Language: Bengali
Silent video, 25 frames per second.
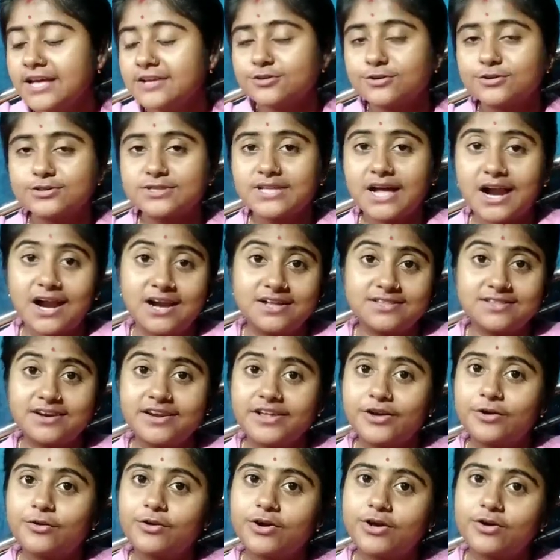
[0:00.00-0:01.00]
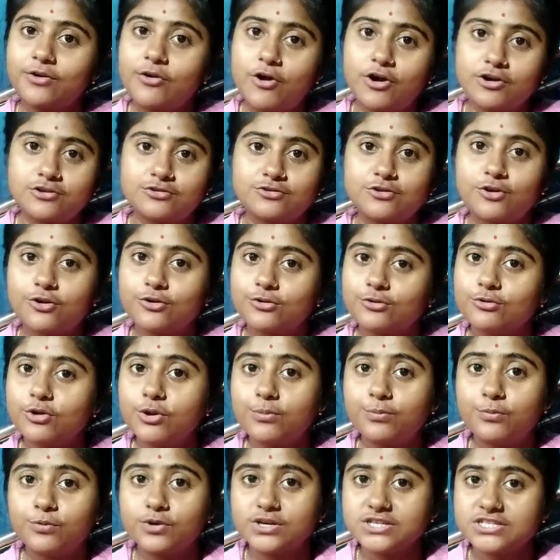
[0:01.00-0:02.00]
তো তাড়াতাড়ি করে ঘর টর গুলো
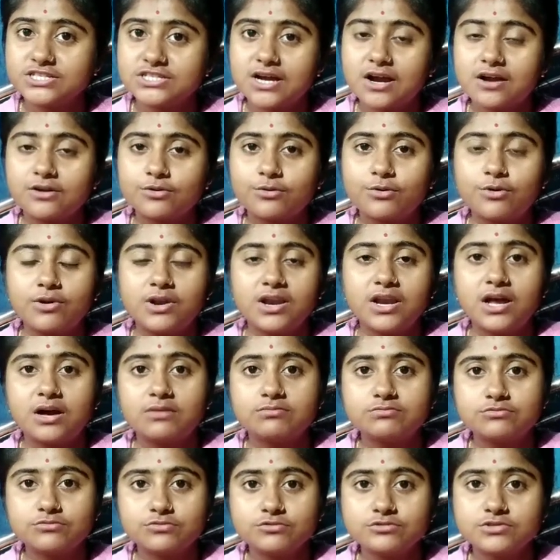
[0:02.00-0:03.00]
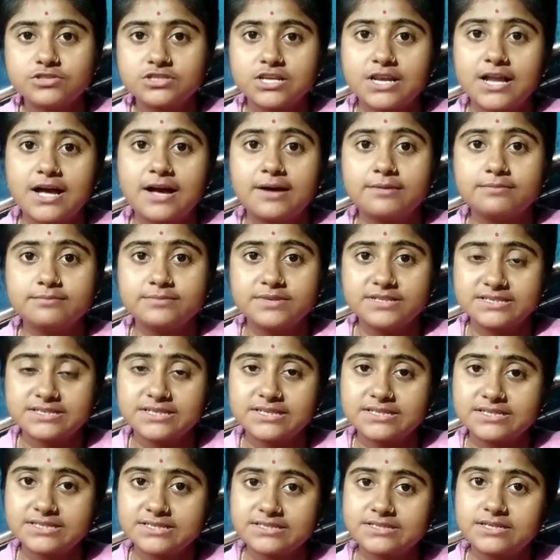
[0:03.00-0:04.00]
পরিষ্কার করলাম মুছলাম
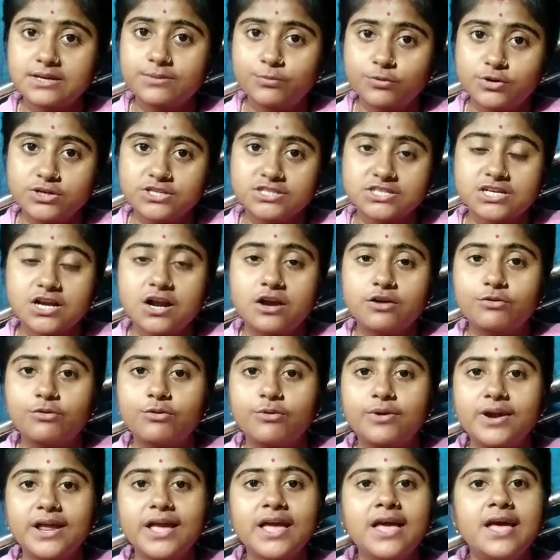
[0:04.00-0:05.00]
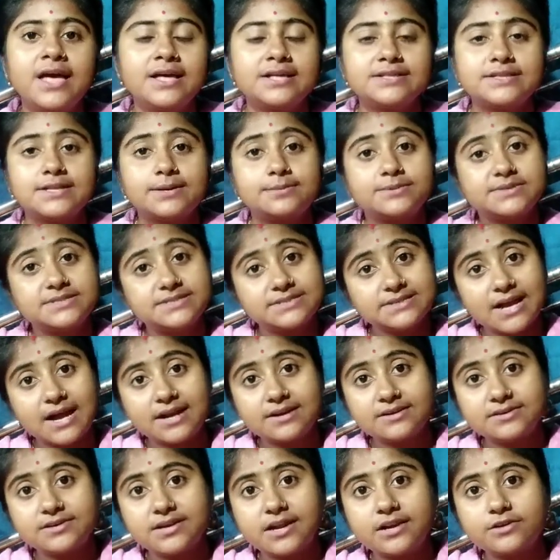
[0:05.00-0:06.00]
বিছনা টিছনা পরিষ্কার করে তারপর
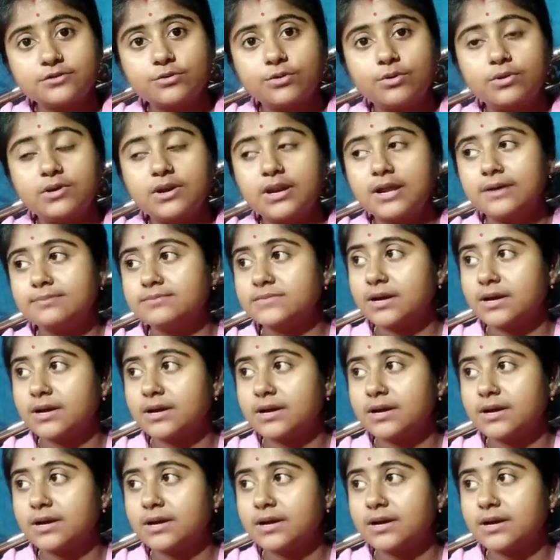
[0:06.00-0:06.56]
স্নান টান করলাম